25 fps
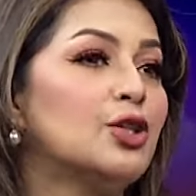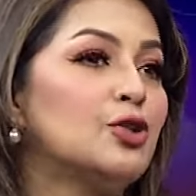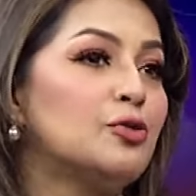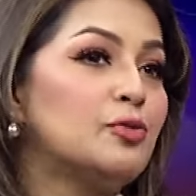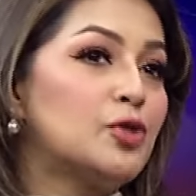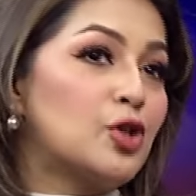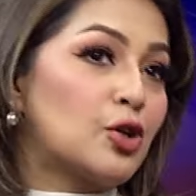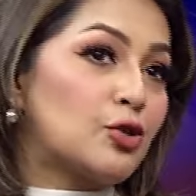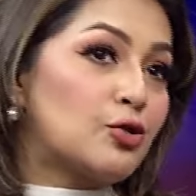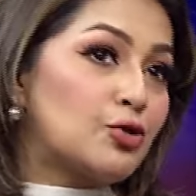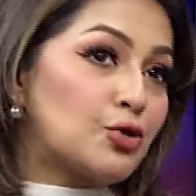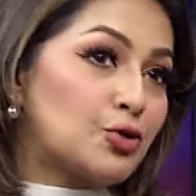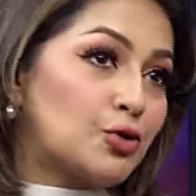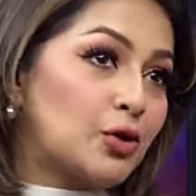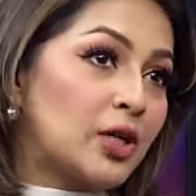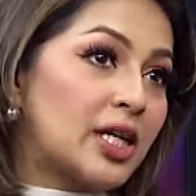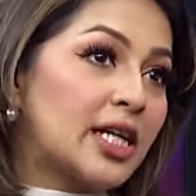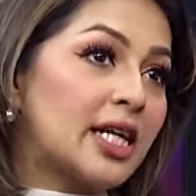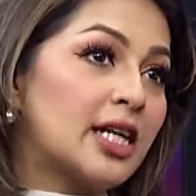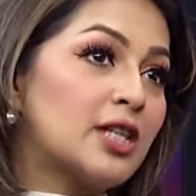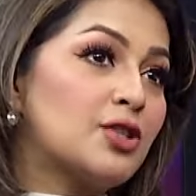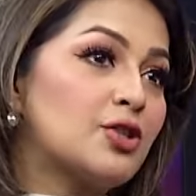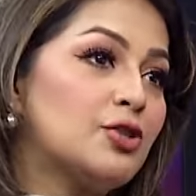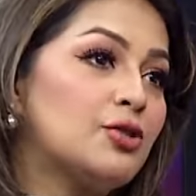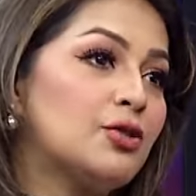তুমি যখন
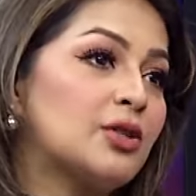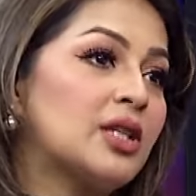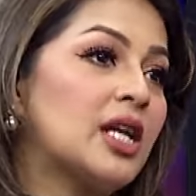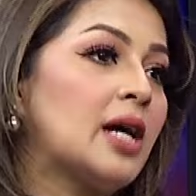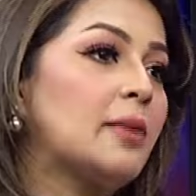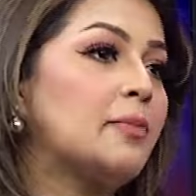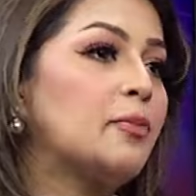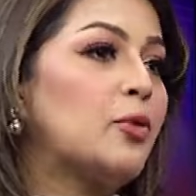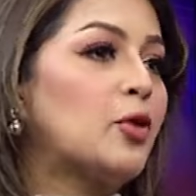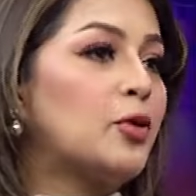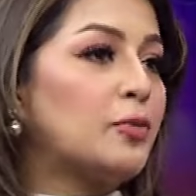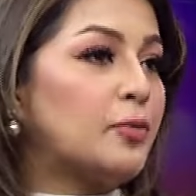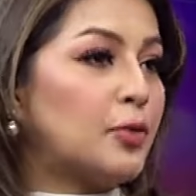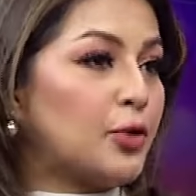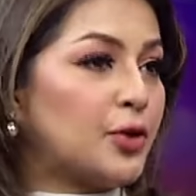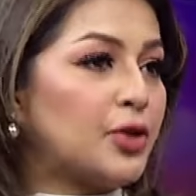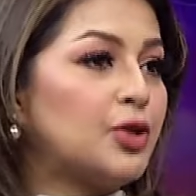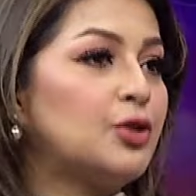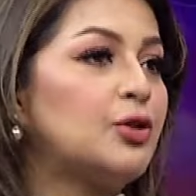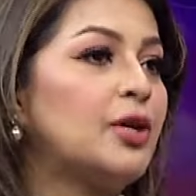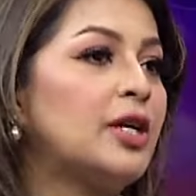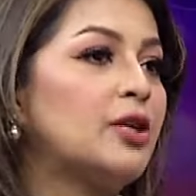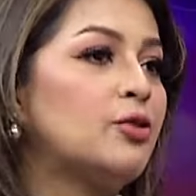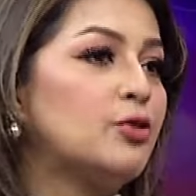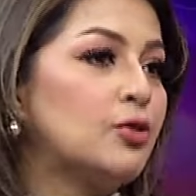চলে গেছো তারপর
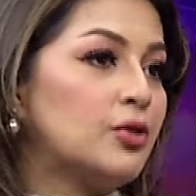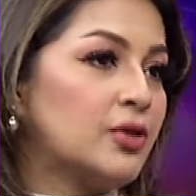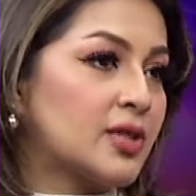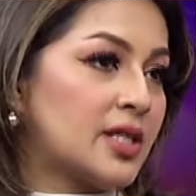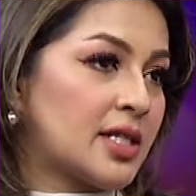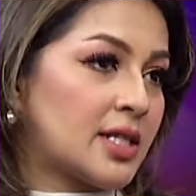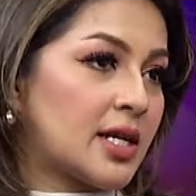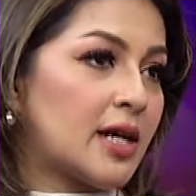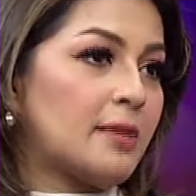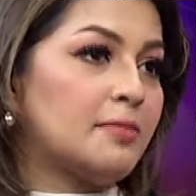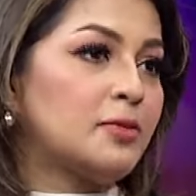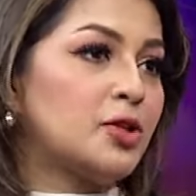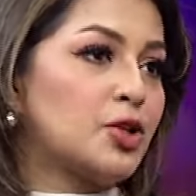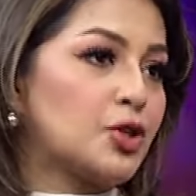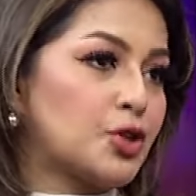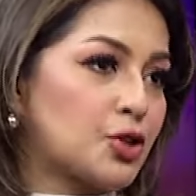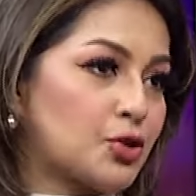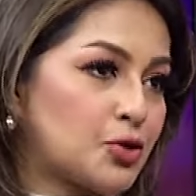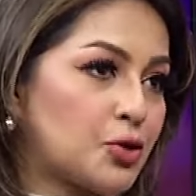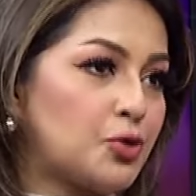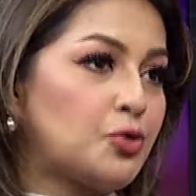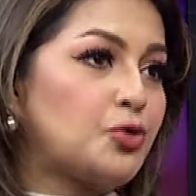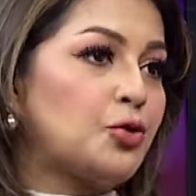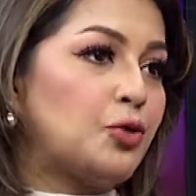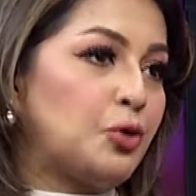পরই তো এগুলো এস্টাবলিশ
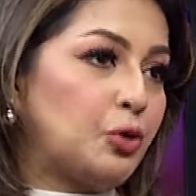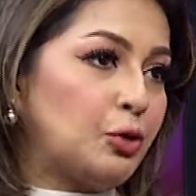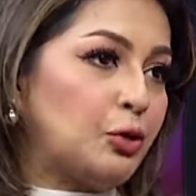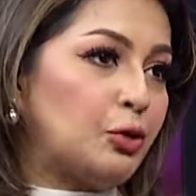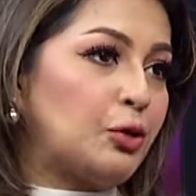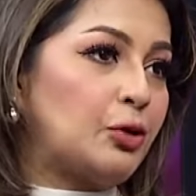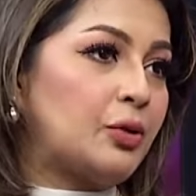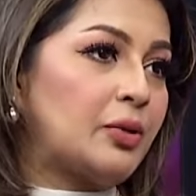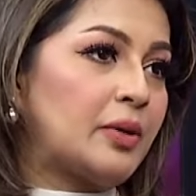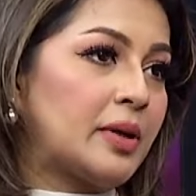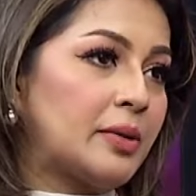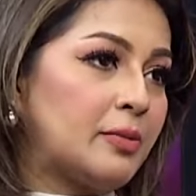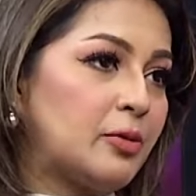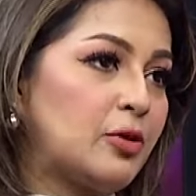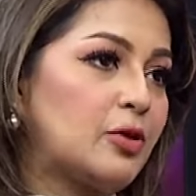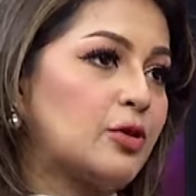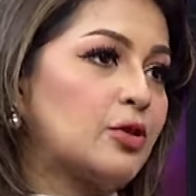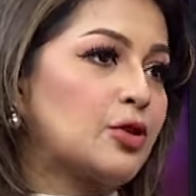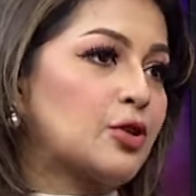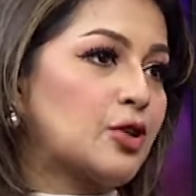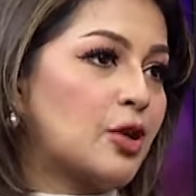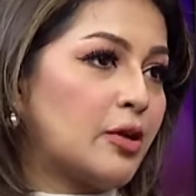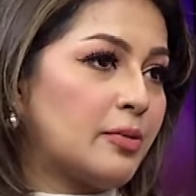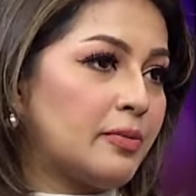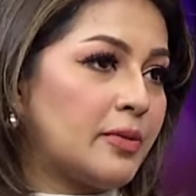শুরু হলো এবং
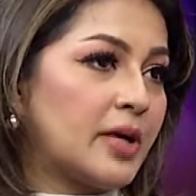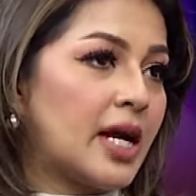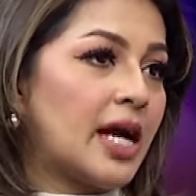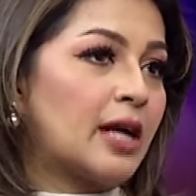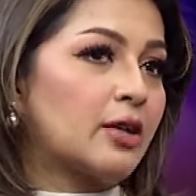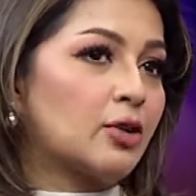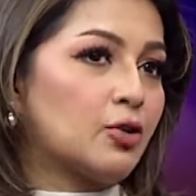সব